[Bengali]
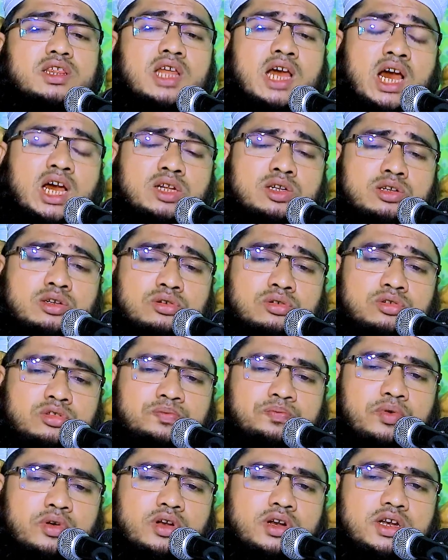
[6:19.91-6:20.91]
তাহাজুত
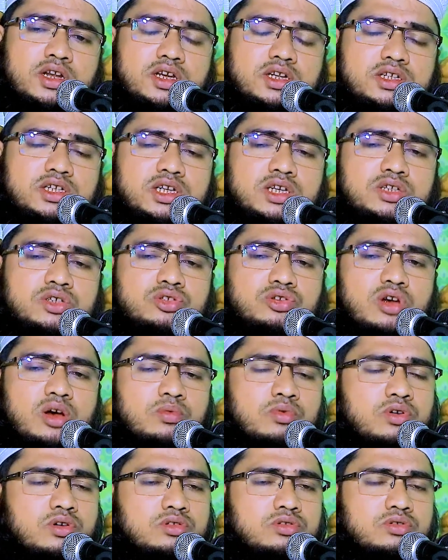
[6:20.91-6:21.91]
পড়লেই জি
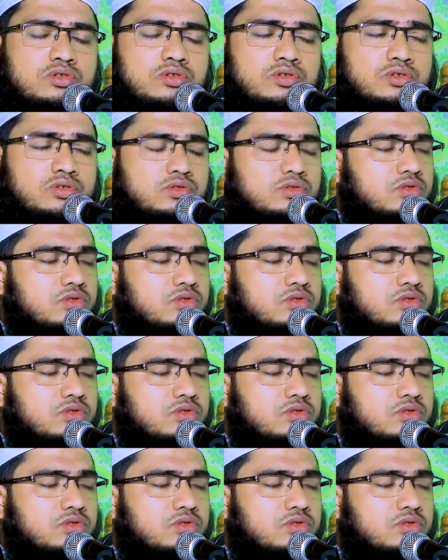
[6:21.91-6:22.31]
সব হতো